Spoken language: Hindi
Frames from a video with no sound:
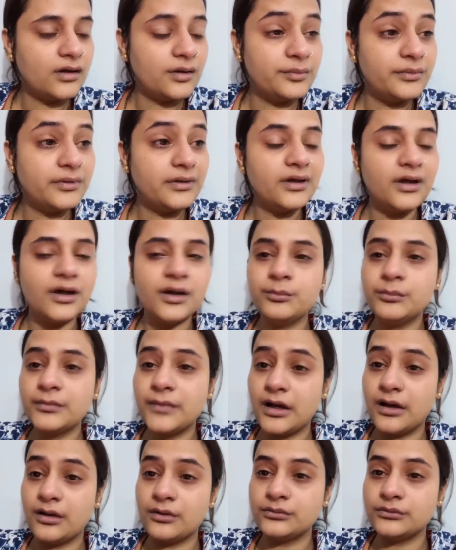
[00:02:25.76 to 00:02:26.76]
अभी हम
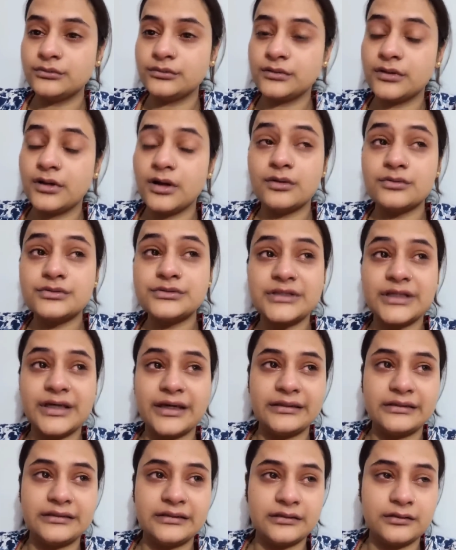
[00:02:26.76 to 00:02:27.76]
गांव गांव से
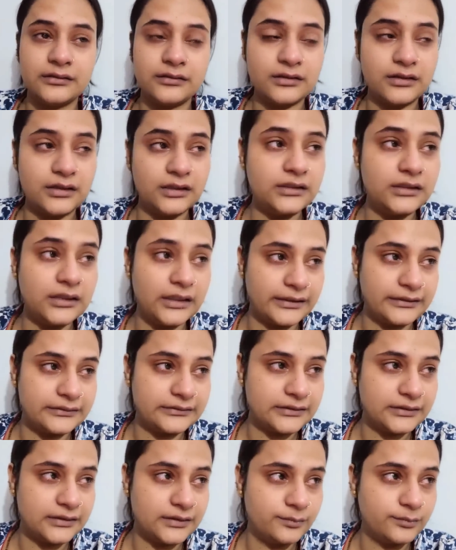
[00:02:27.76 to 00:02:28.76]
आए थे कल आए
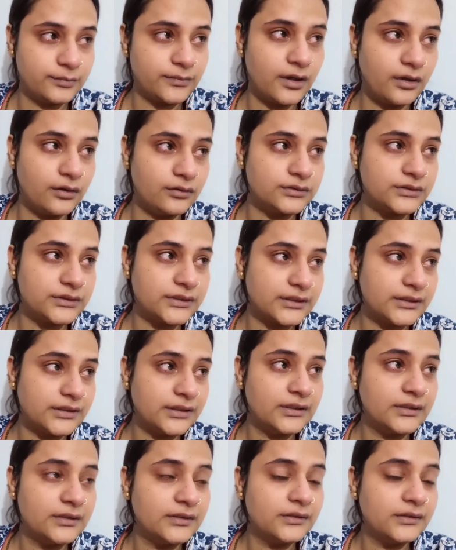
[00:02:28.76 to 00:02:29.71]
थे हम गांव से